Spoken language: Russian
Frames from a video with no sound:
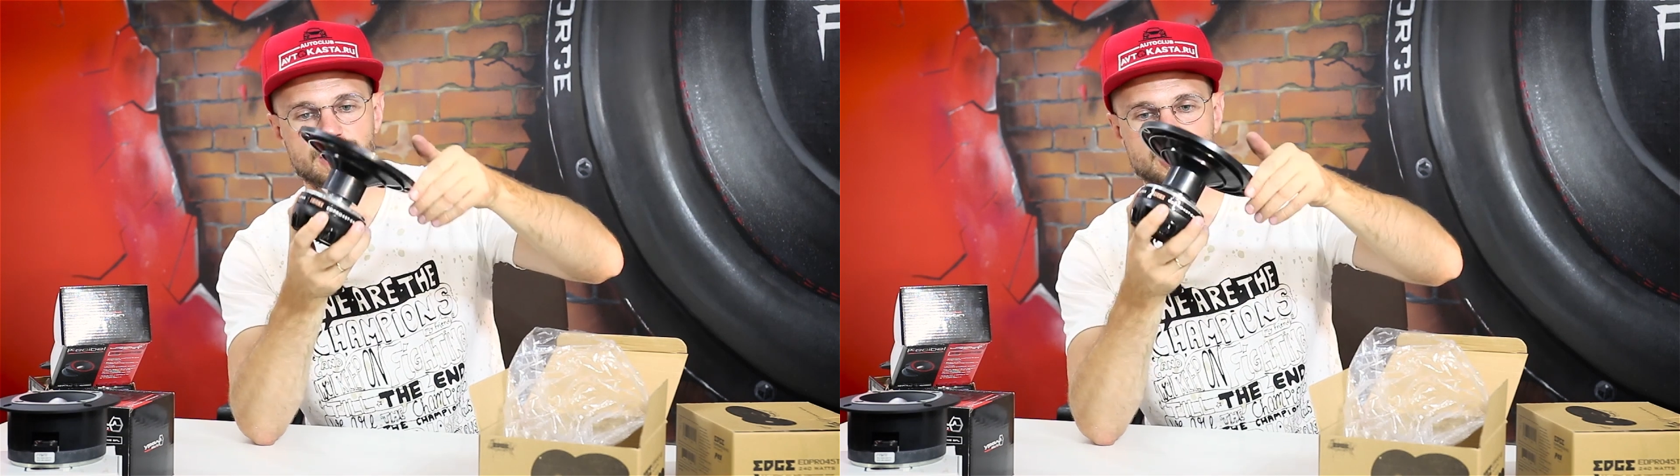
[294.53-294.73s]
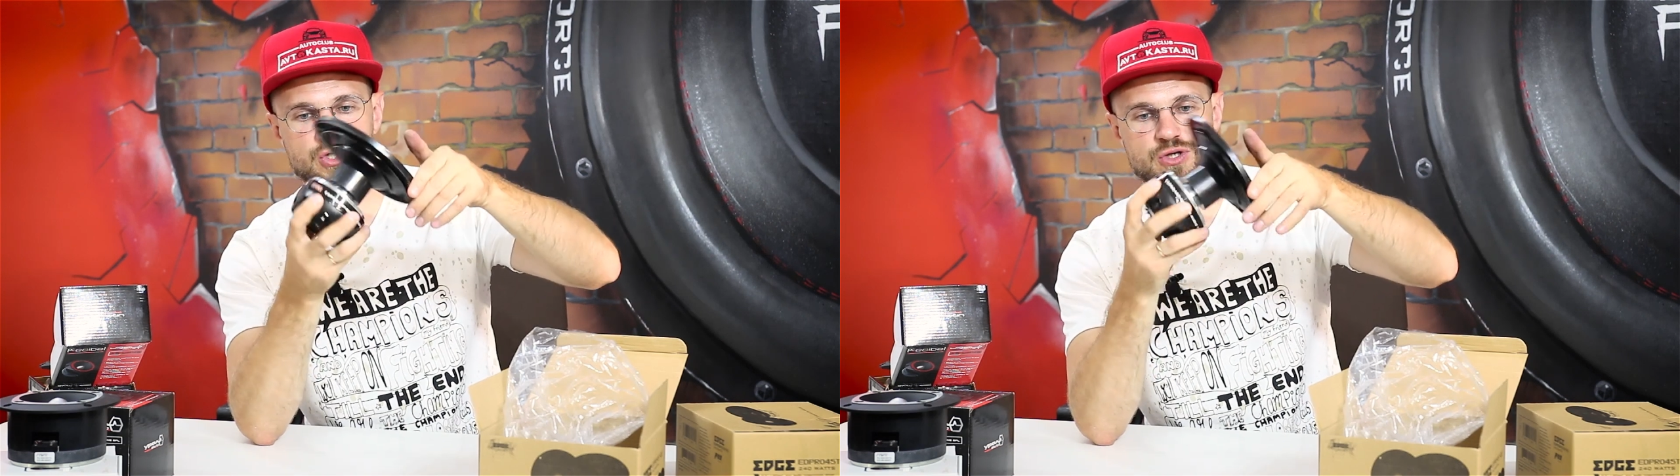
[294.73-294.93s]

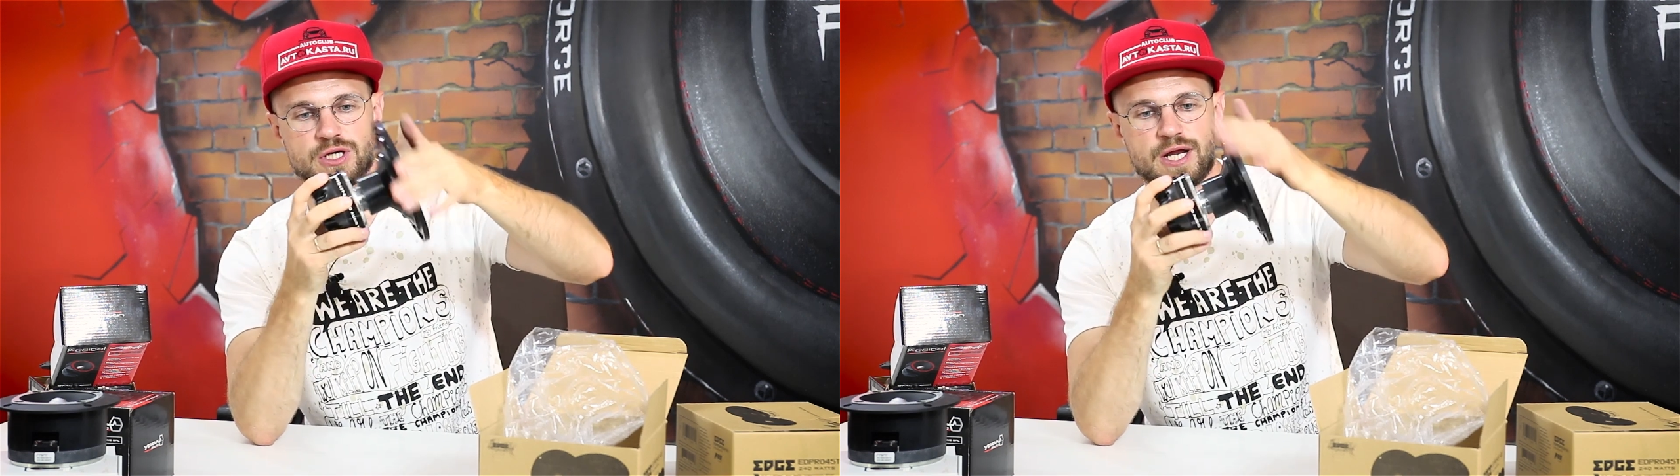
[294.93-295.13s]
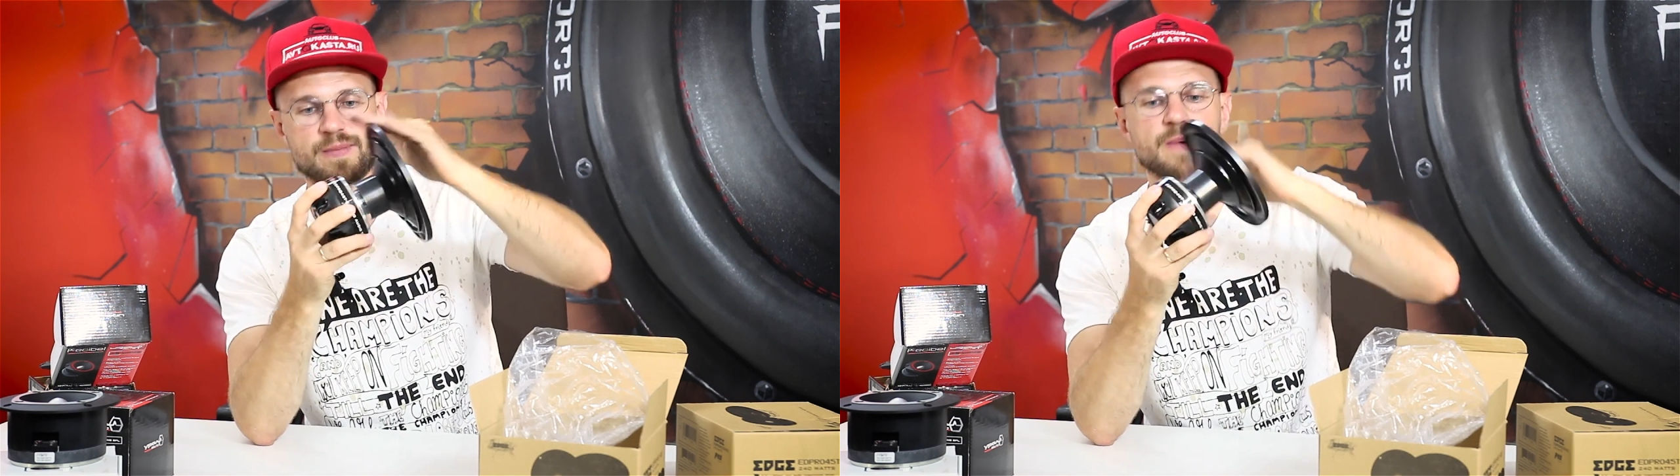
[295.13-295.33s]
Насчет
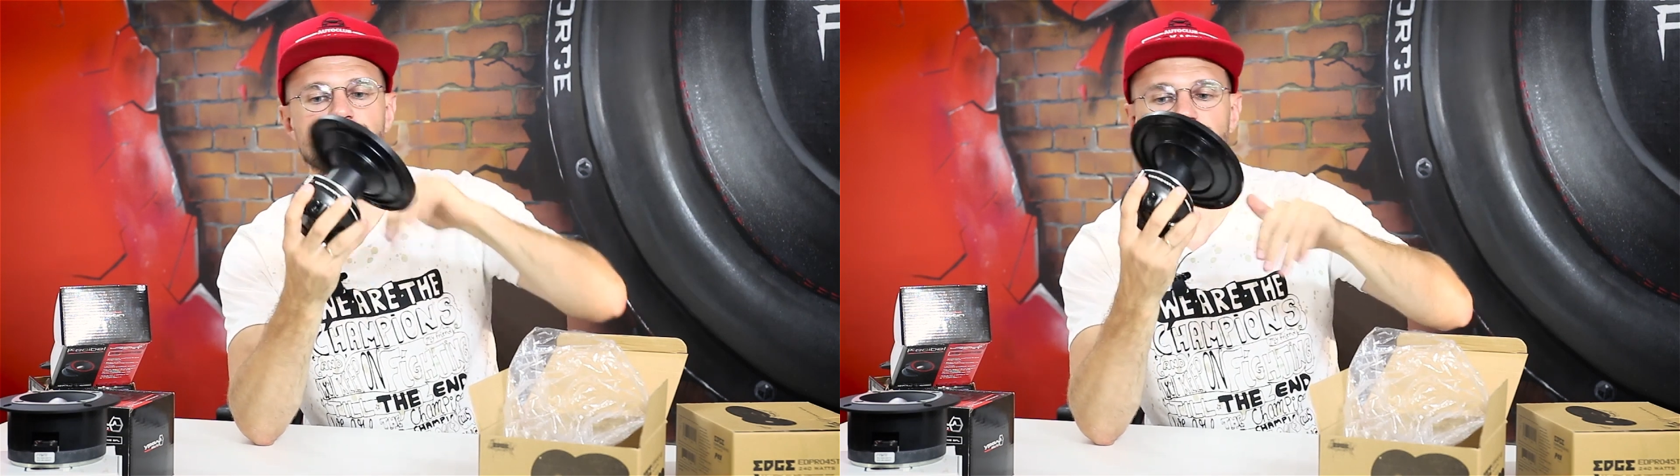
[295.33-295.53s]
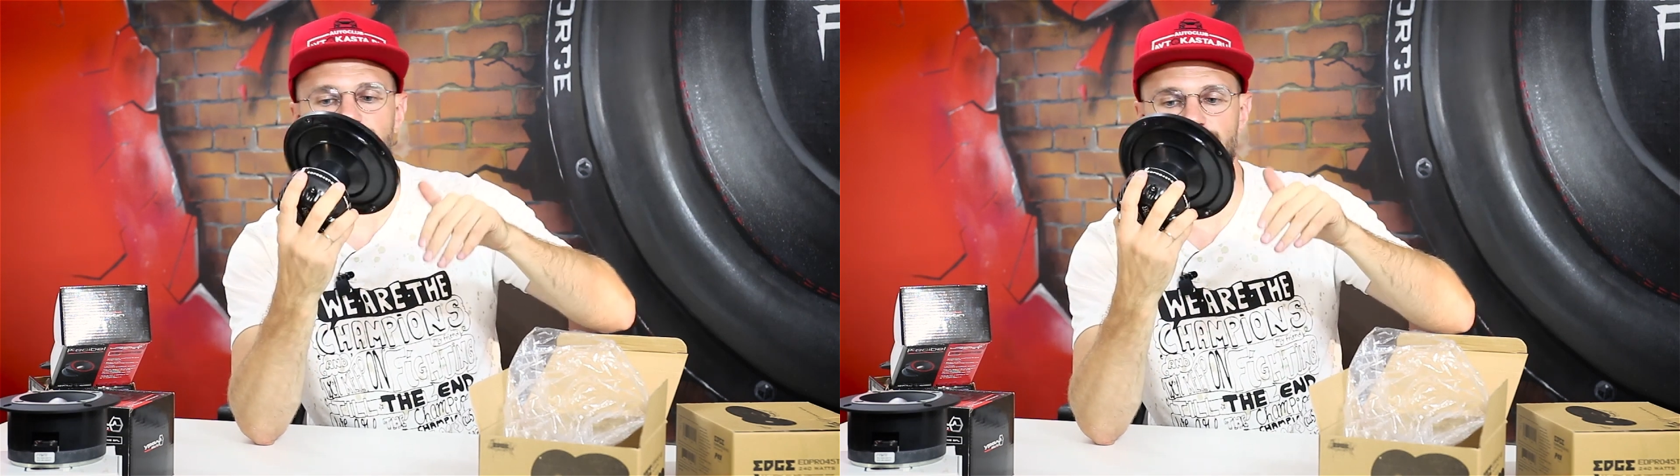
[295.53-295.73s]

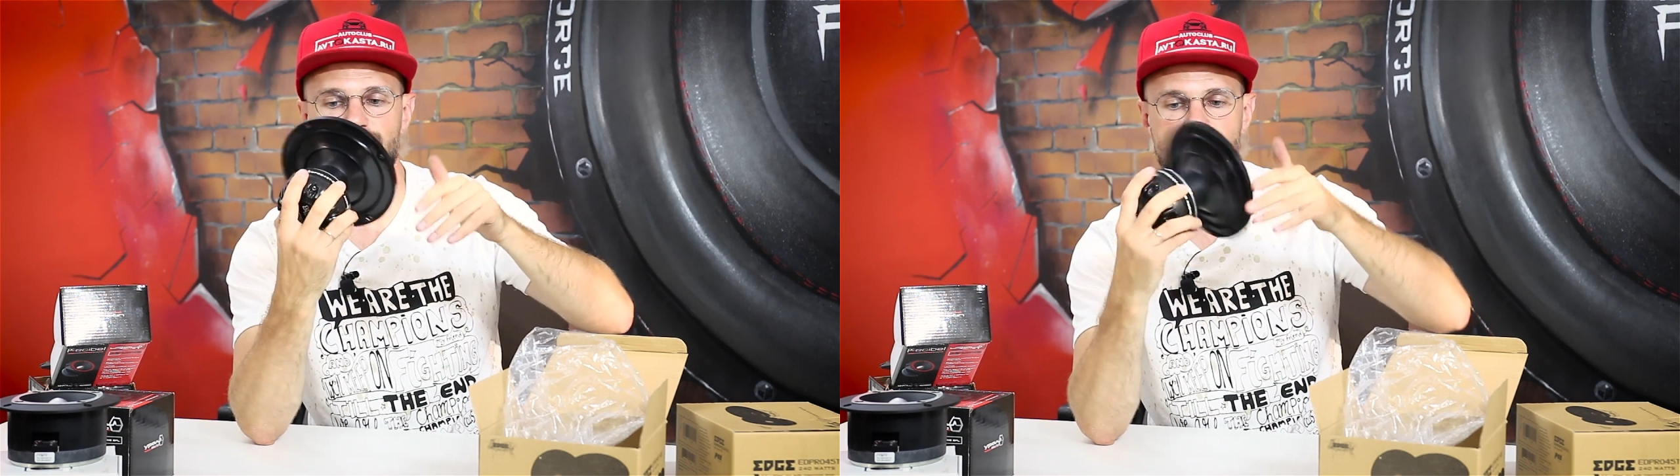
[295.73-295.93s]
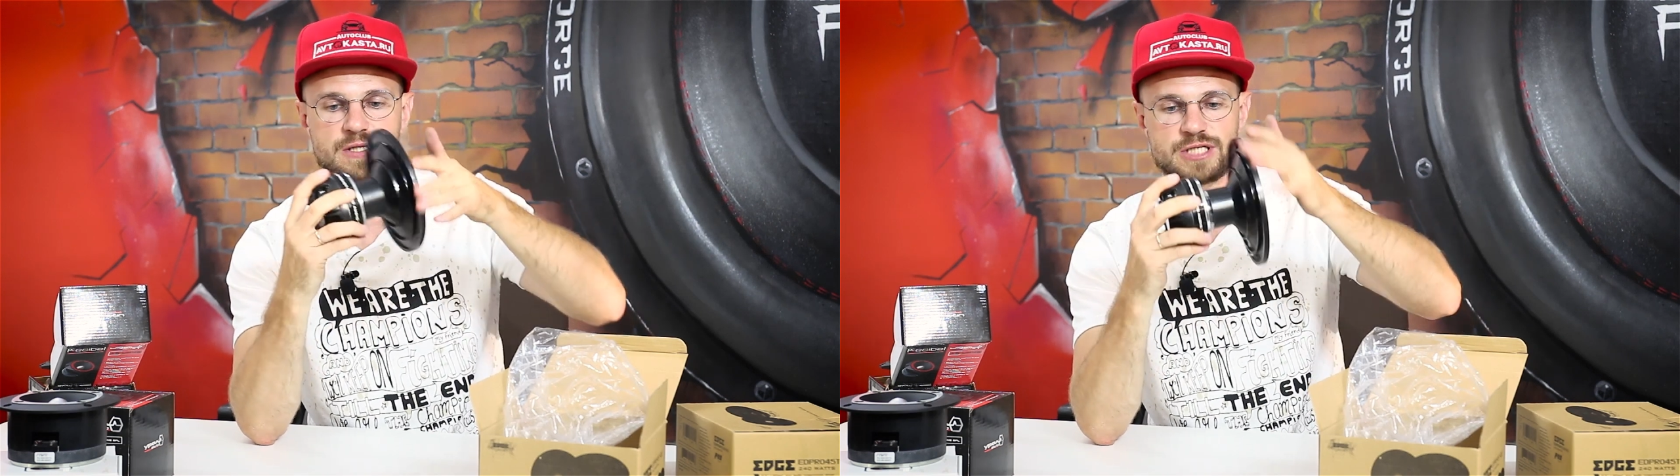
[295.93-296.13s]
ремкомплектов, ребят.